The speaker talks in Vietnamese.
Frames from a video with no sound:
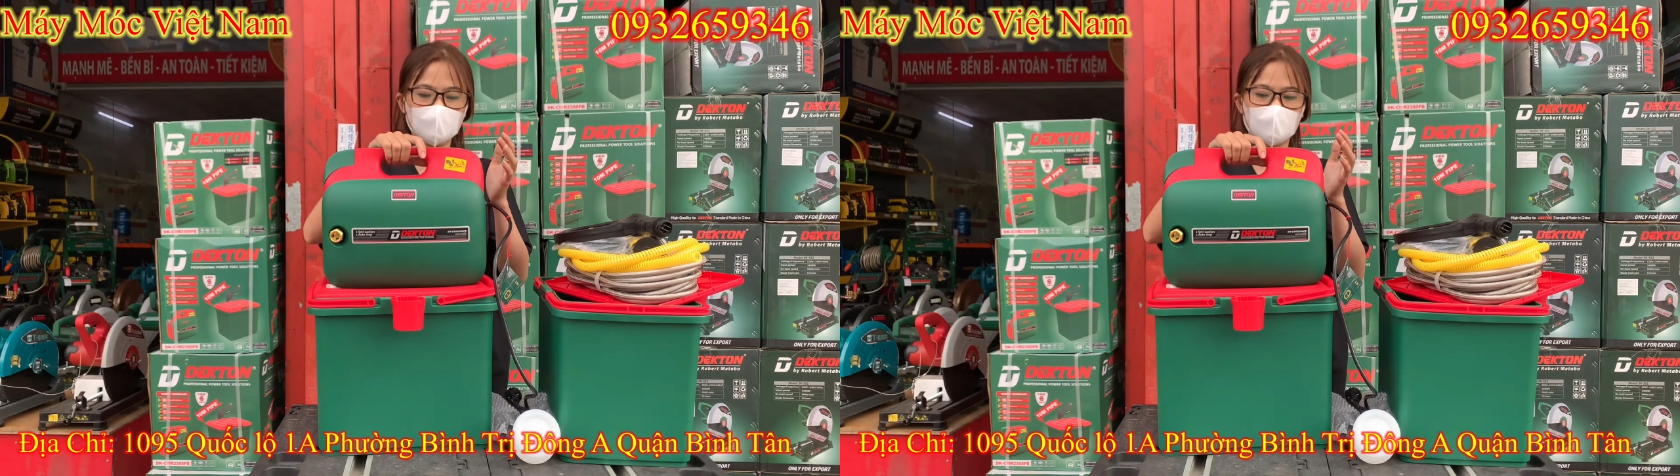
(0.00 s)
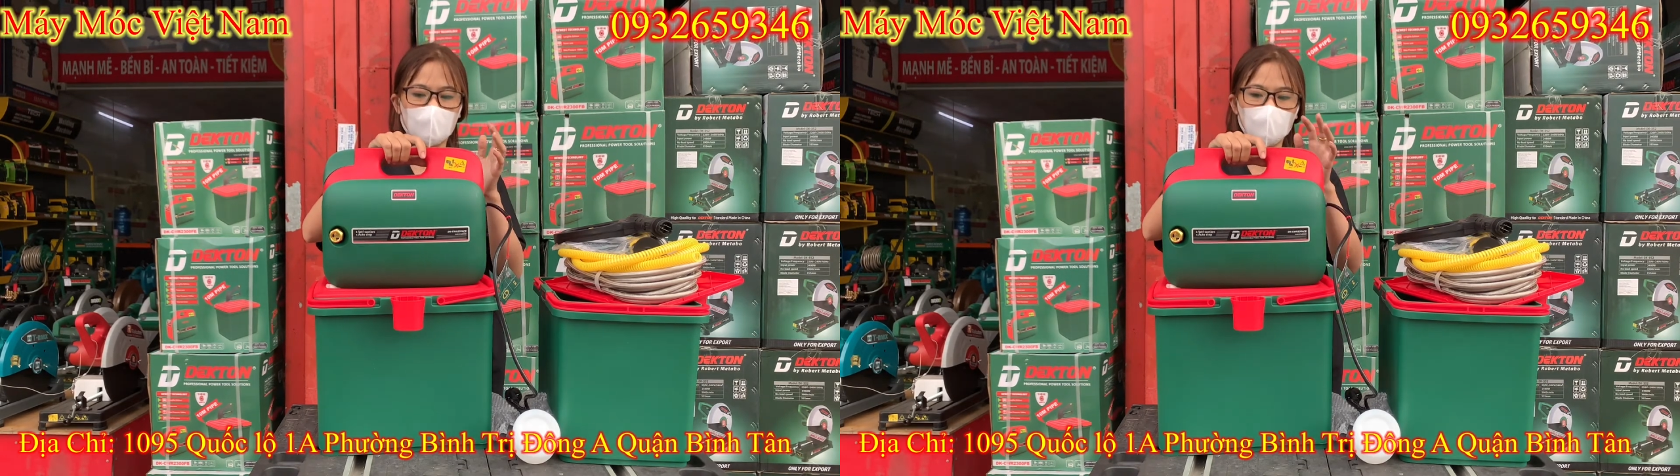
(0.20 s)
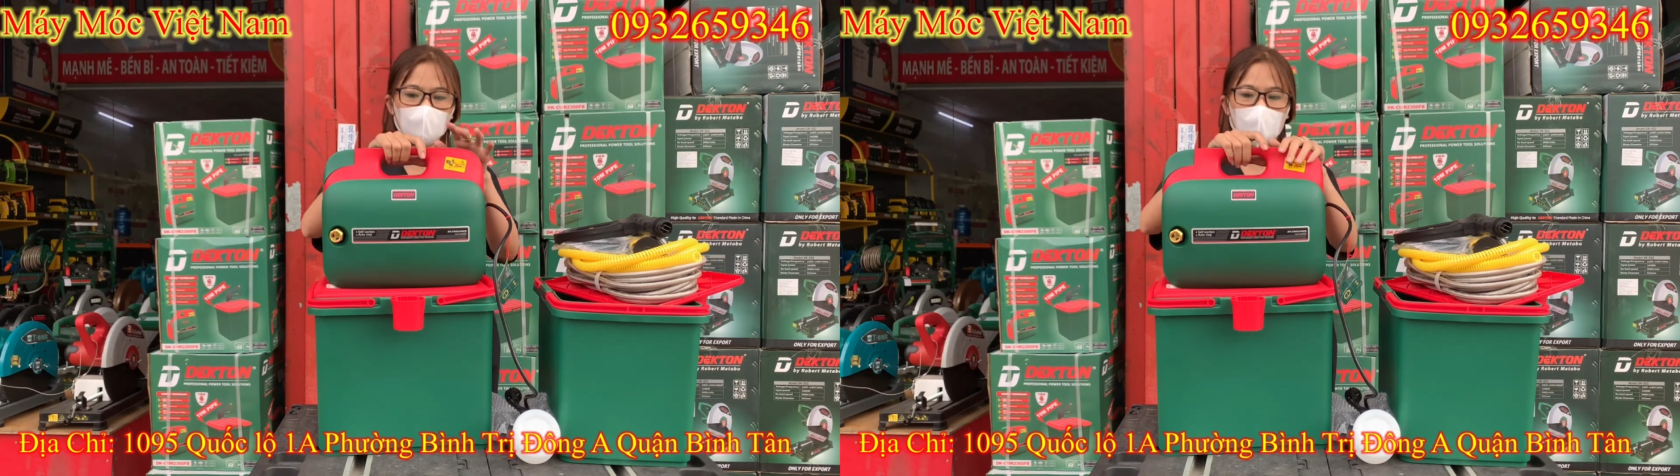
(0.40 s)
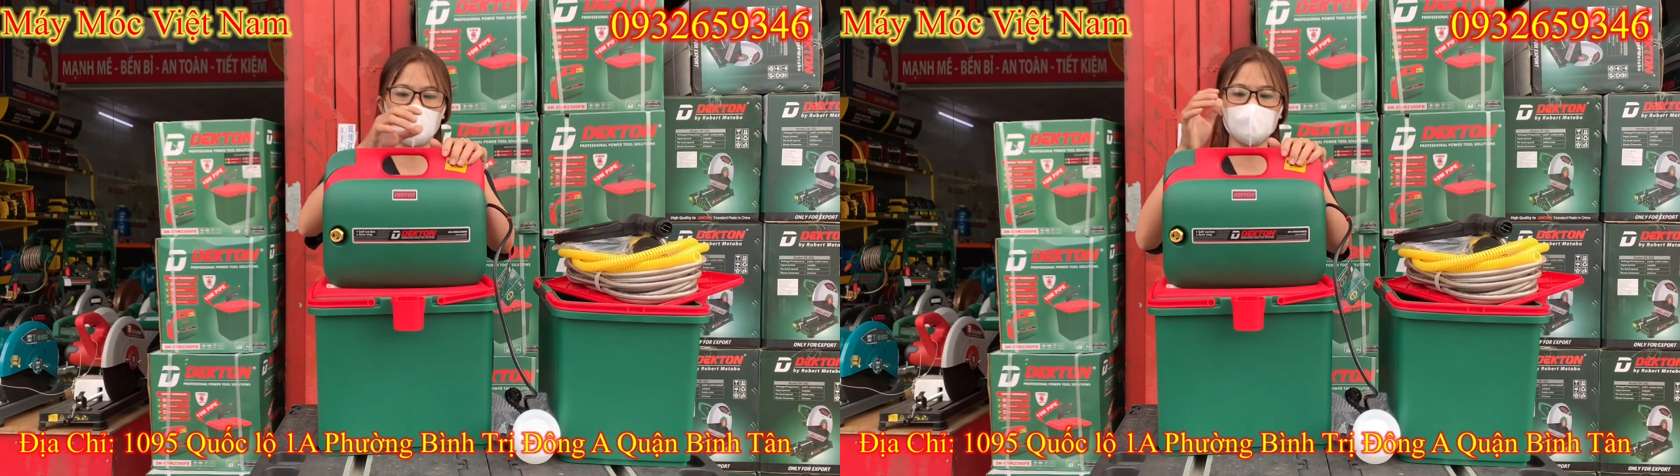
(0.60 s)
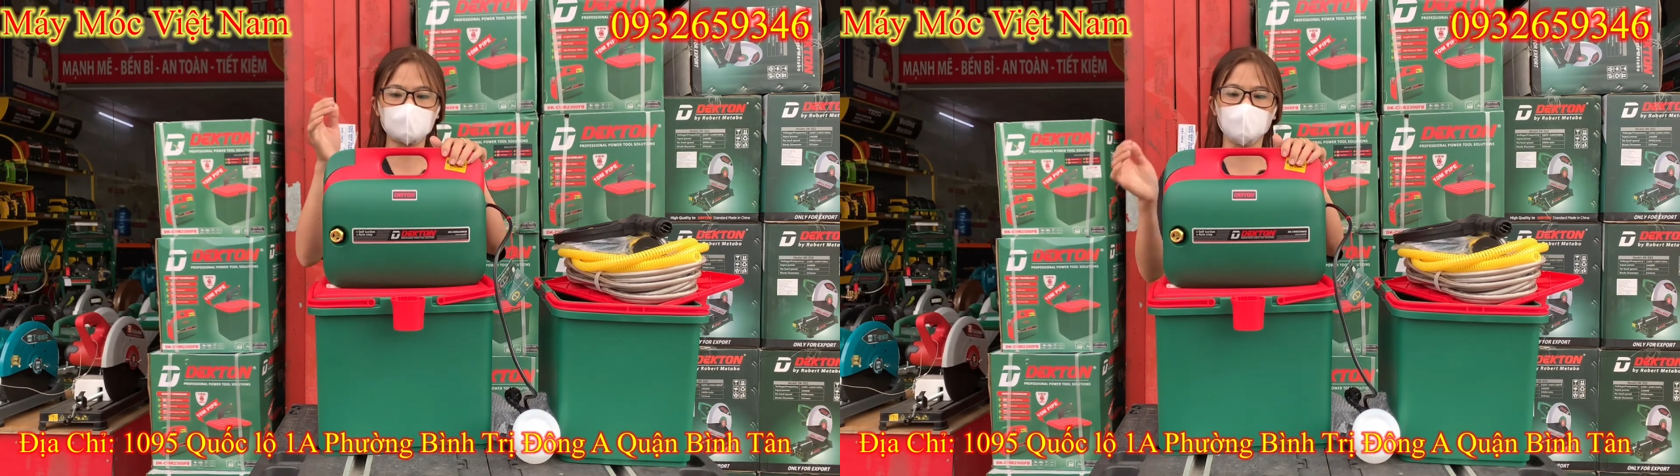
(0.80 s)
không
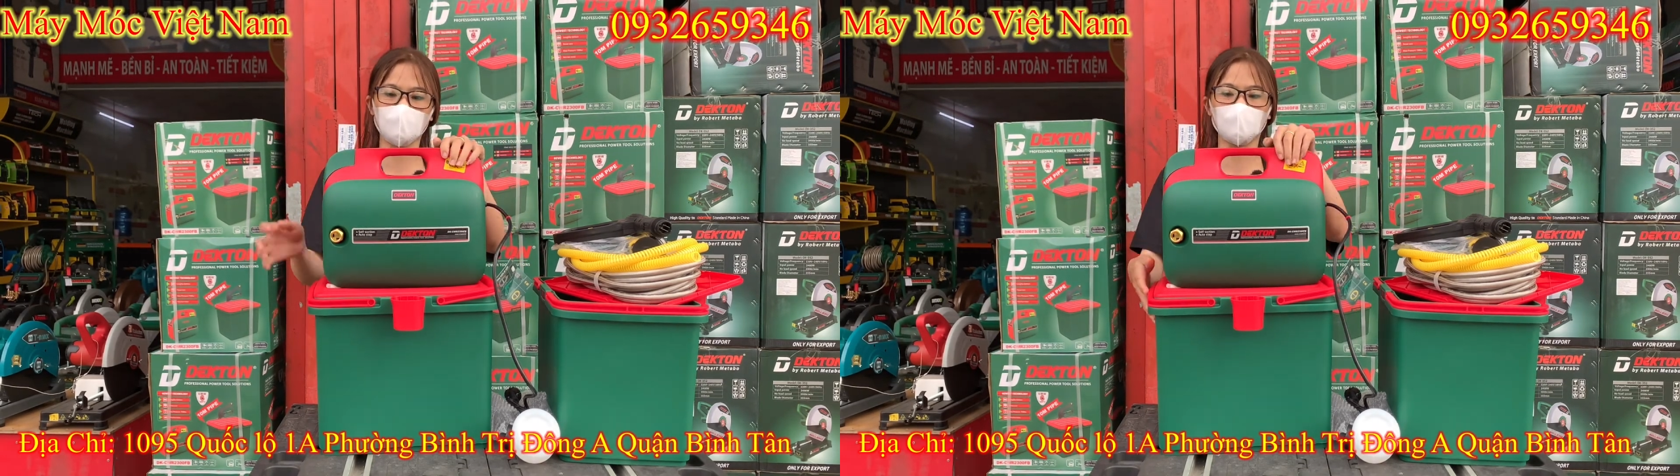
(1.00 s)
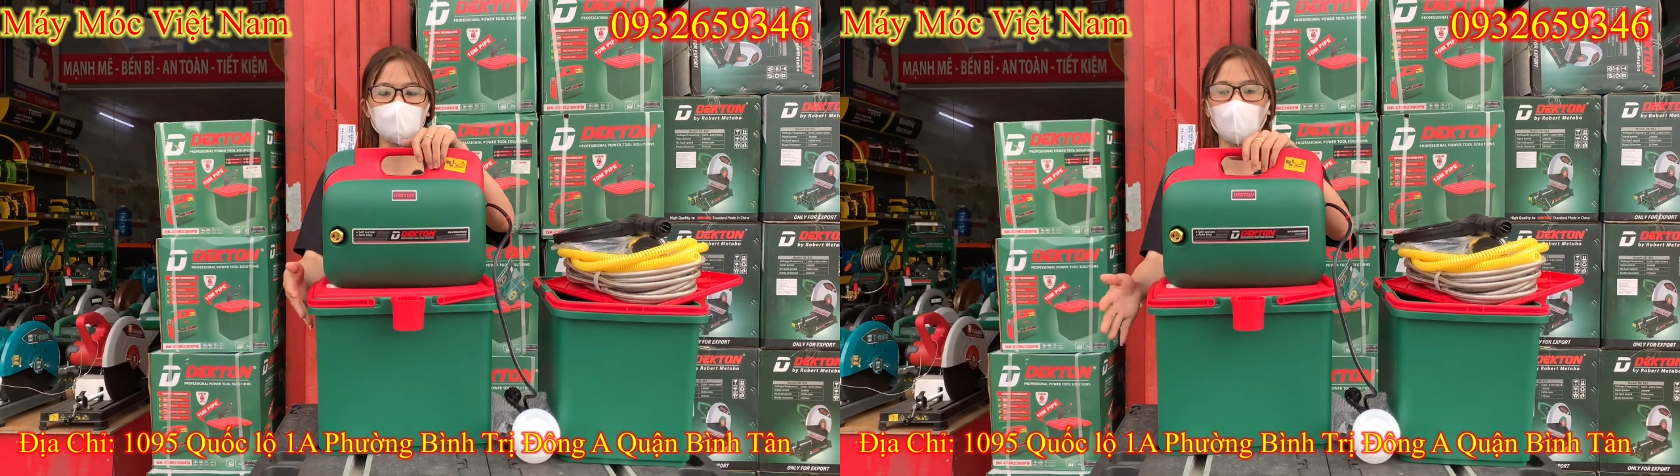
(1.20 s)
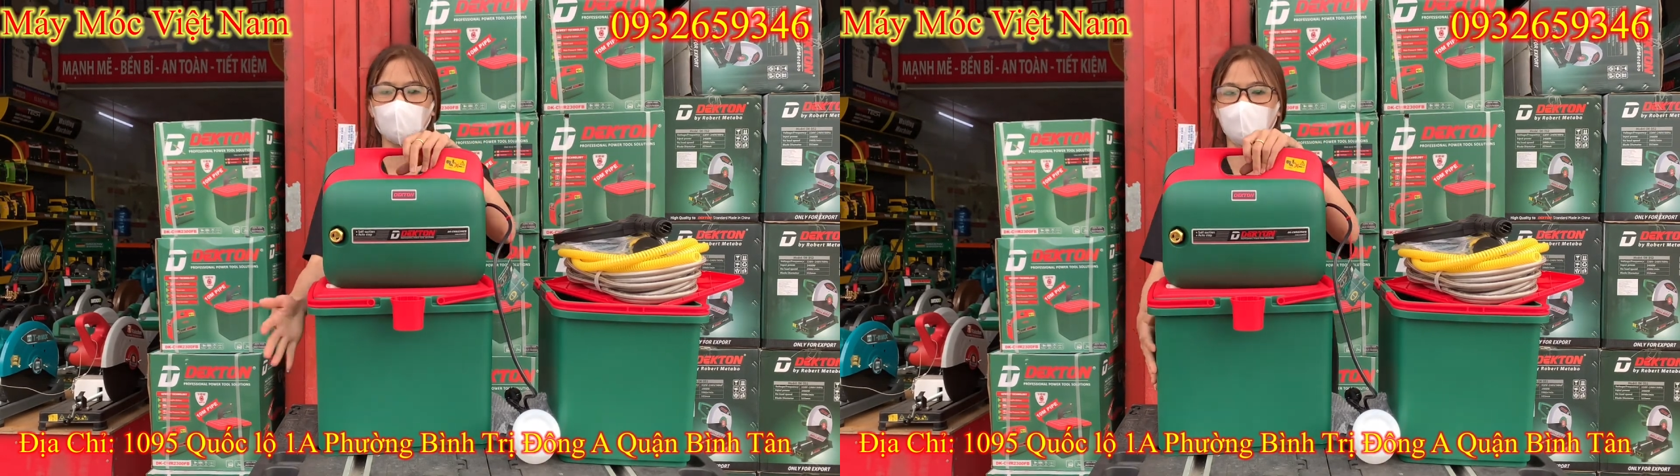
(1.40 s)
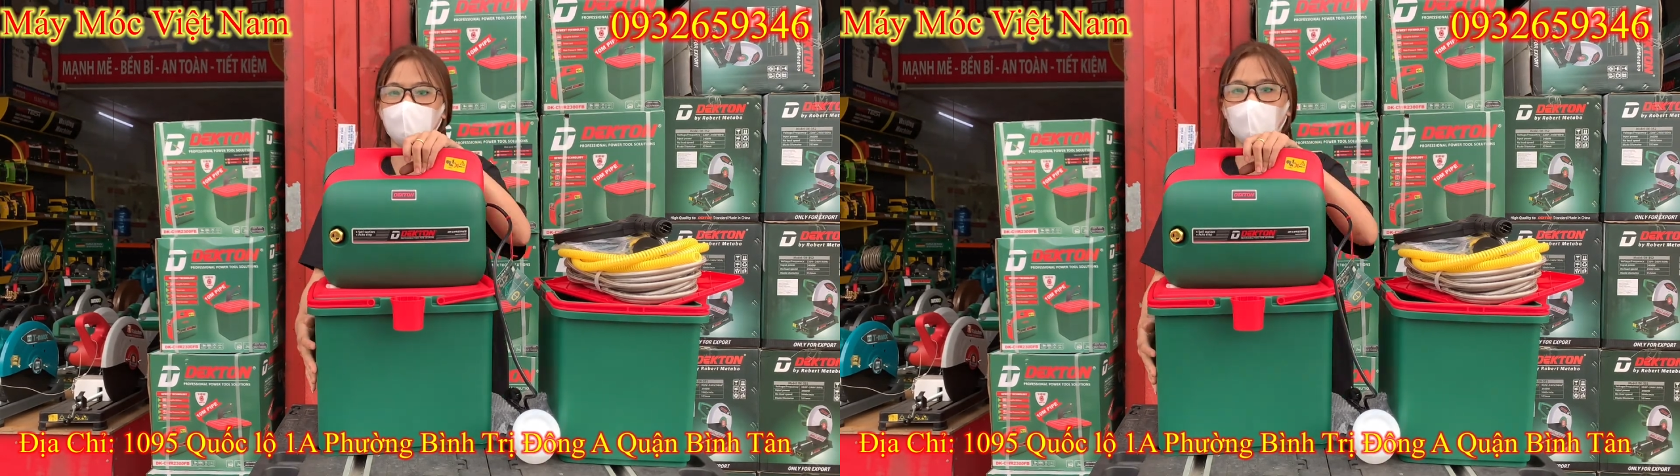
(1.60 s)
có sử dụng cái thùng này